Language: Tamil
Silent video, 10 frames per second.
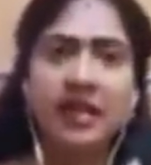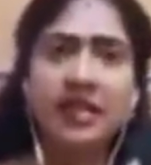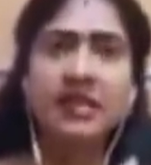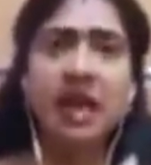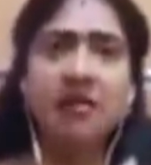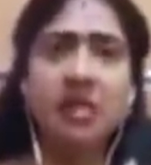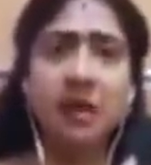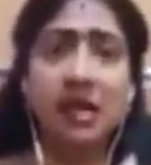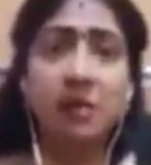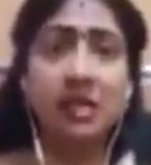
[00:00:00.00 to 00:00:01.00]
ஈஸியாக வந்து
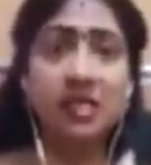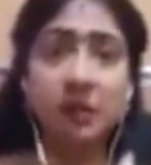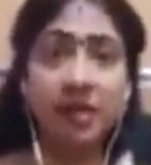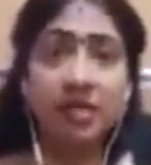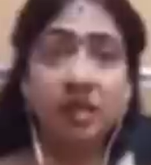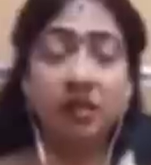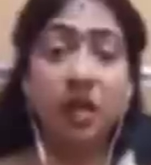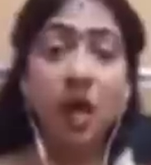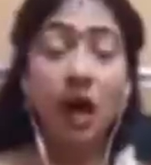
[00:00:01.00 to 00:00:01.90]
மக்கள் மனசில் போய் ரீச் ஆகுது